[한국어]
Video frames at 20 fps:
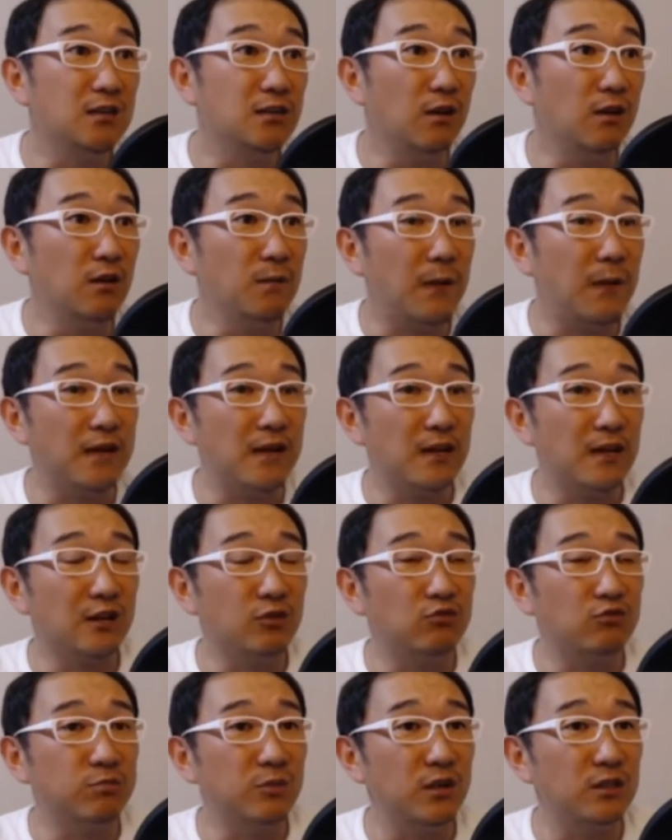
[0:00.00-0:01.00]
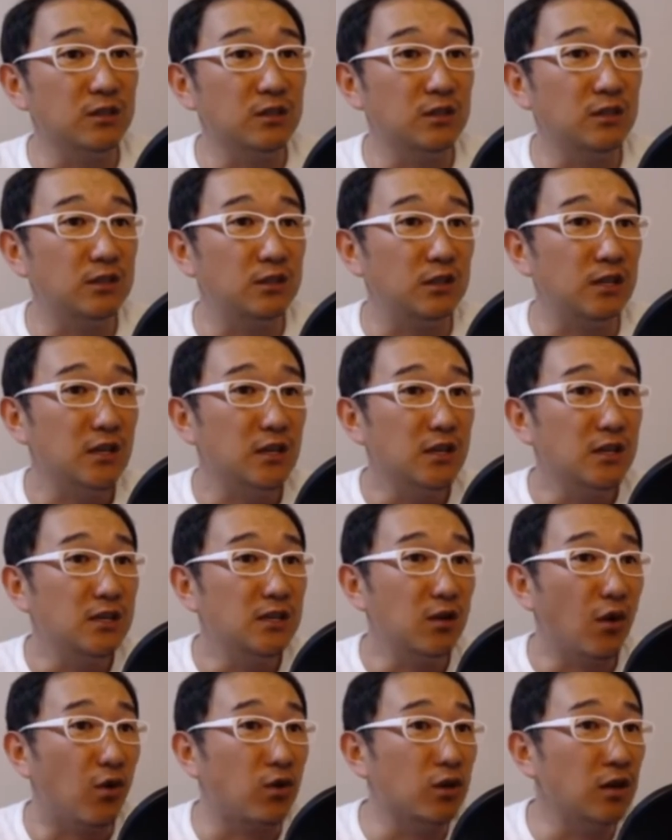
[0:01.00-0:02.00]
이걸 만약에 두면은
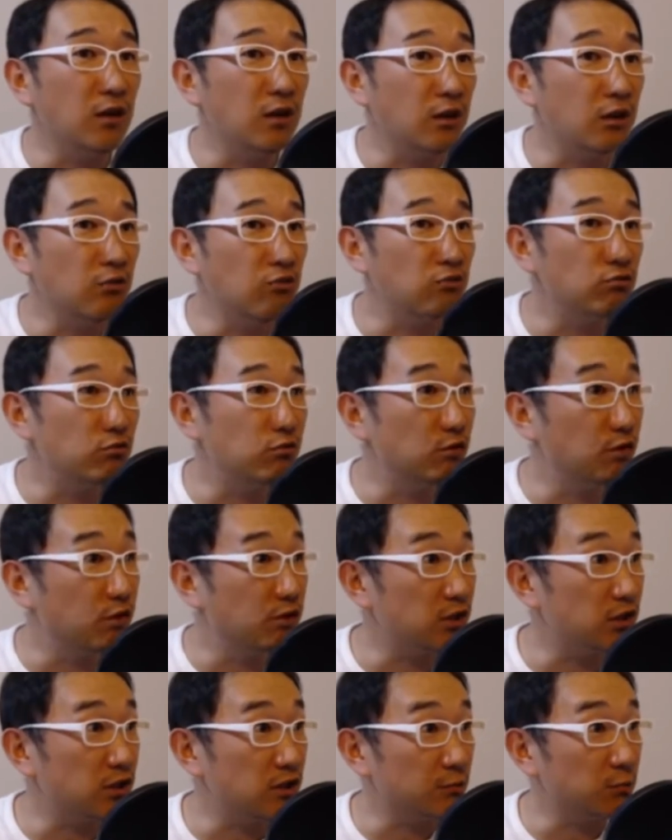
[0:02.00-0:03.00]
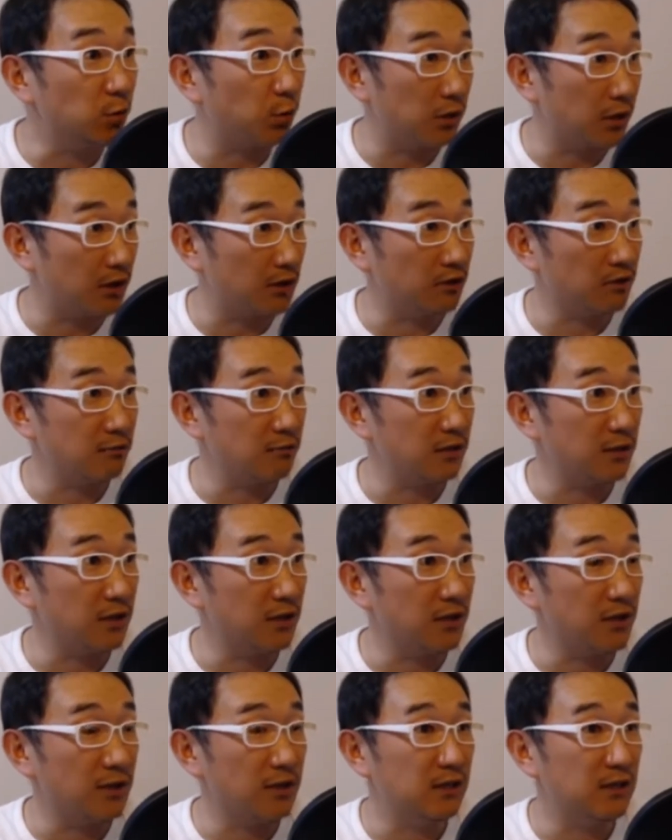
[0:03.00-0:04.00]
여기를 두는 것이 지금 좋다는
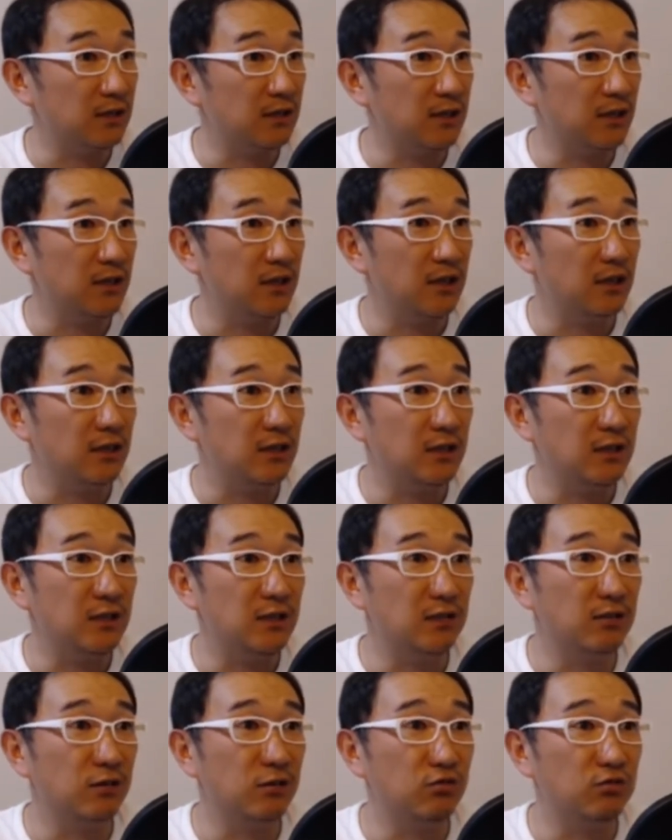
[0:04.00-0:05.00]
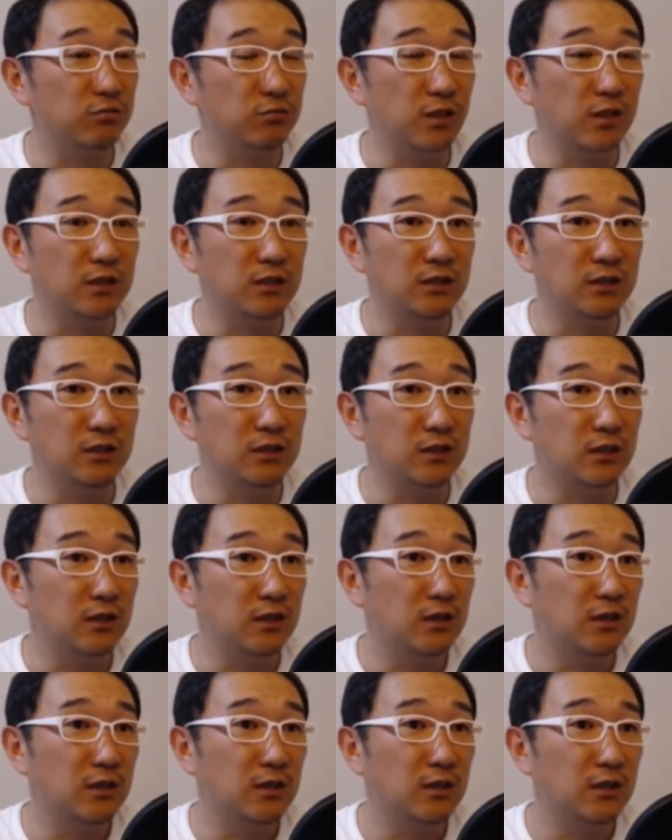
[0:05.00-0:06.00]
겁니다. 예. 이걸 두면은
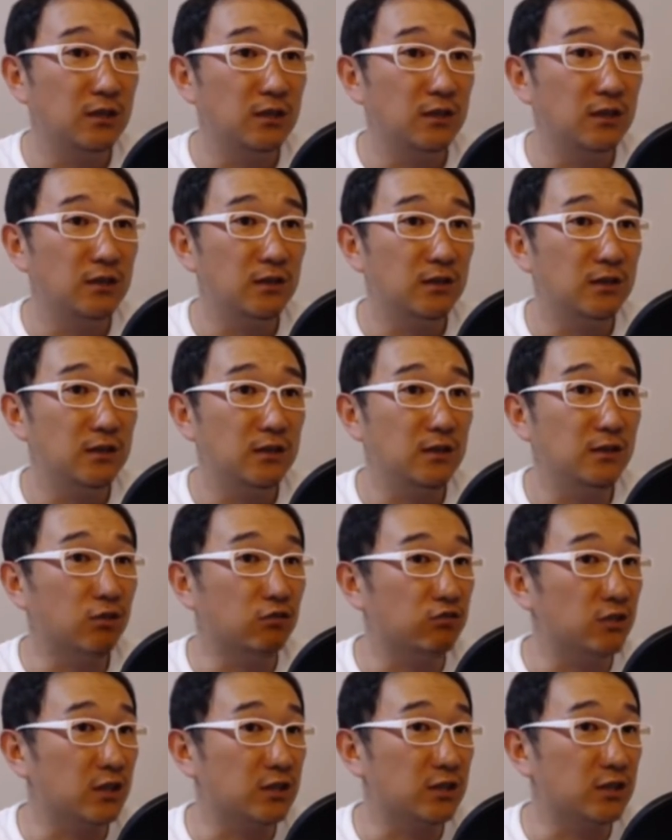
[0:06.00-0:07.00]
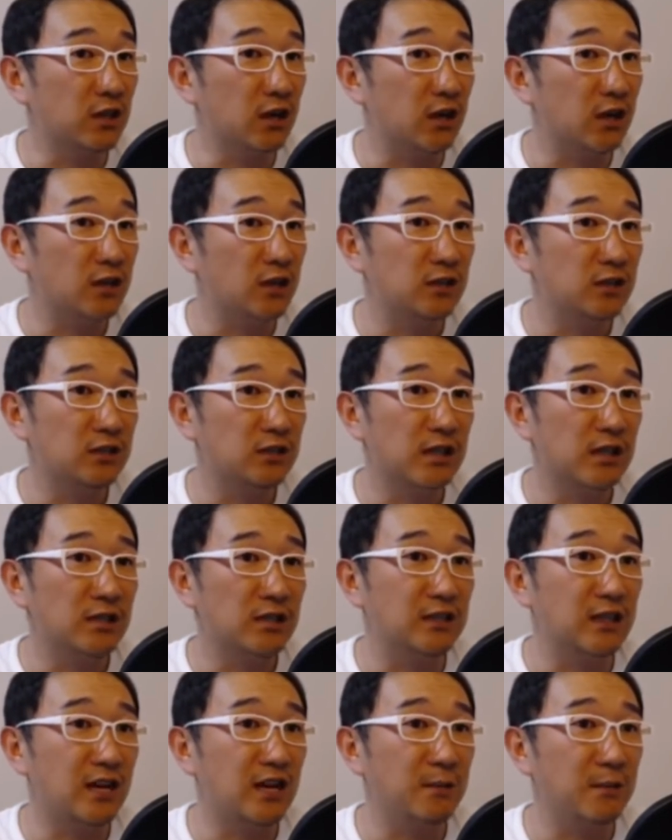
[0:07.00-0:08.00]
이거 두겠죠?
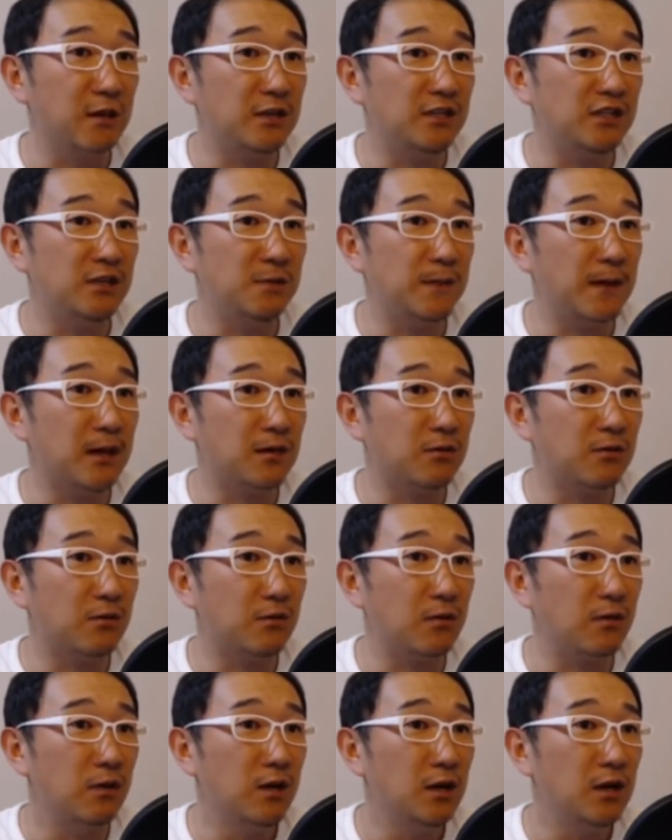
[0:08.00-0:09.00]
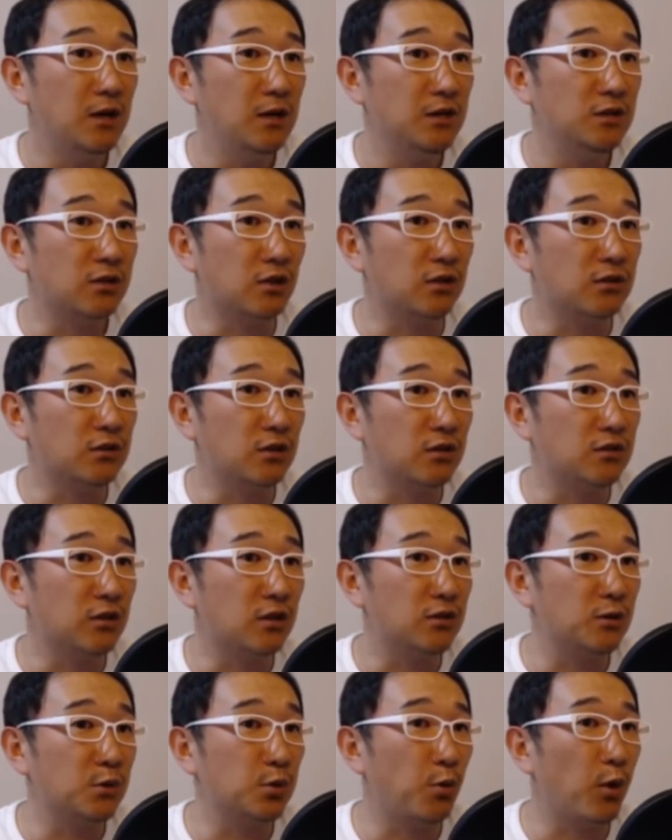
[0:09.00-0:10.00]
자, 그 다음에 치받고
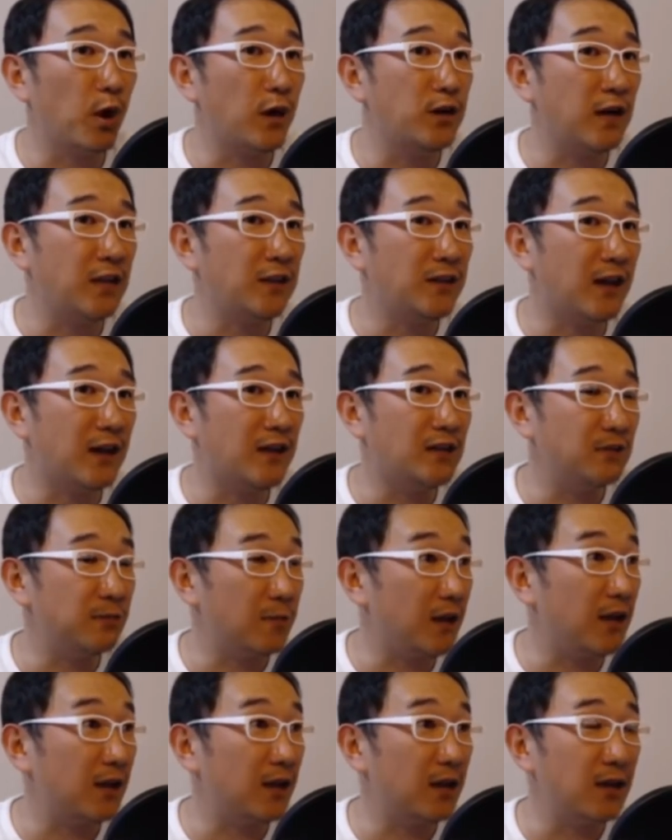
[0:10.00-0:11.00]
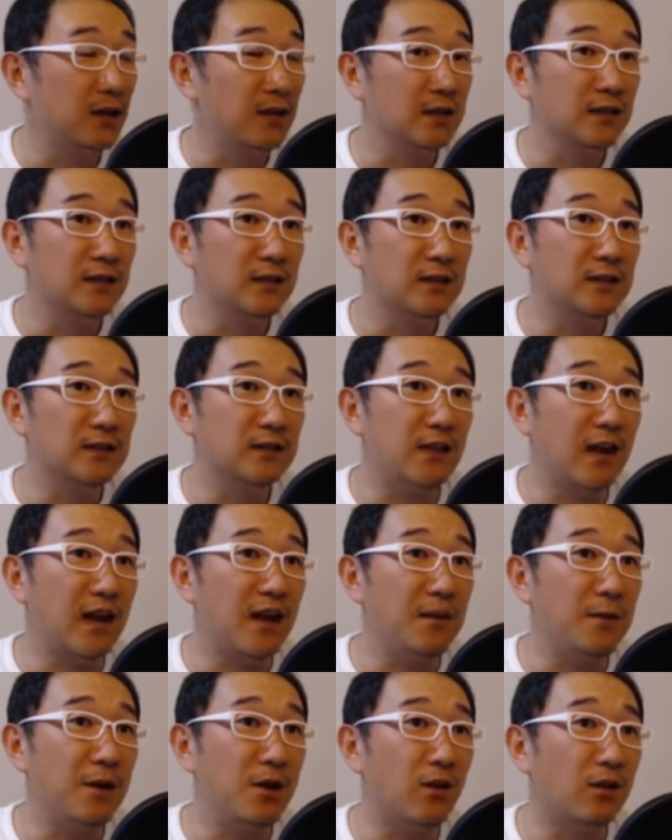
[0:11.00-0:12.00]
젖혀서 이 교환을 한 다음에 그
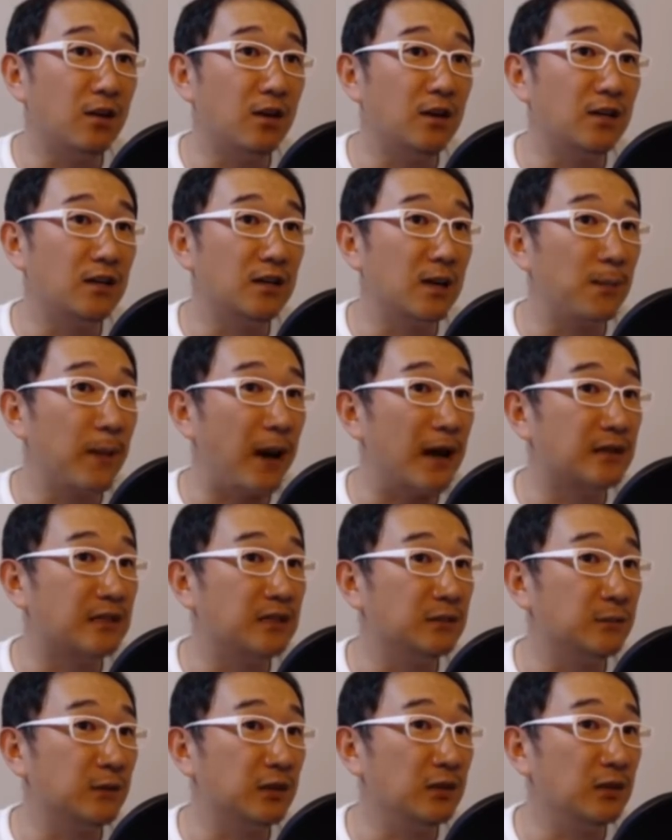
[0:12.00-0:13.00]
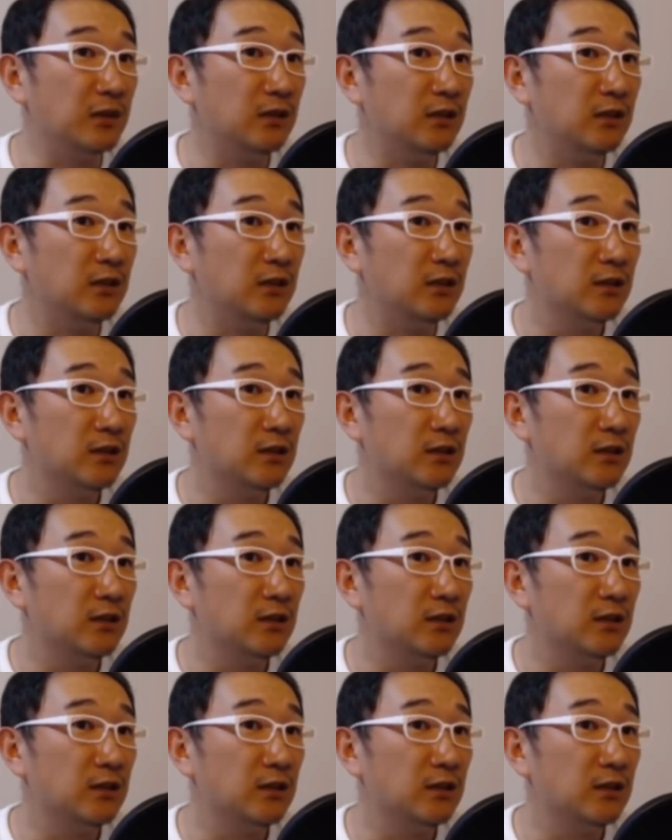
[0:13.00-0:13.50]
다음에 여기를 이렇게 막으면